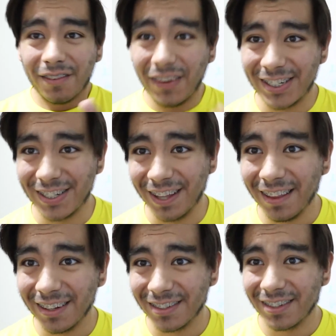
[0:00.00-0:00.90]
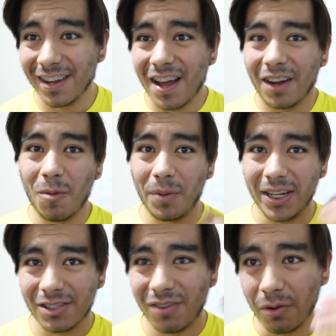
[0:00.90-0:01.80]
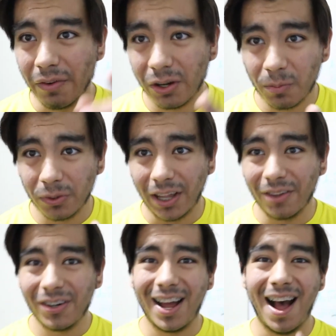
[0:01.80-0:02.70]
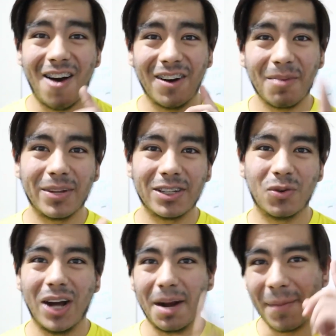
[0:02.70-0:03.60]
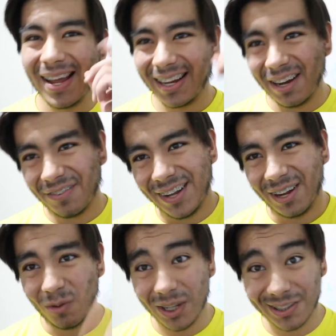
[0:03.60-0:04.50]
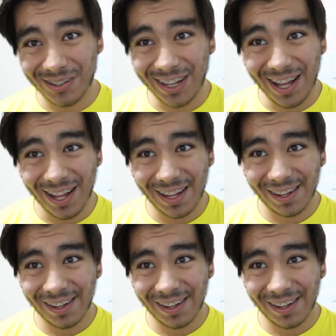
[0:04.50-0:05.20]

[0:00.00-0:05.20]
felicidades, compraste una nueva computadora, ahora puedes jugar Minecraft en 4K.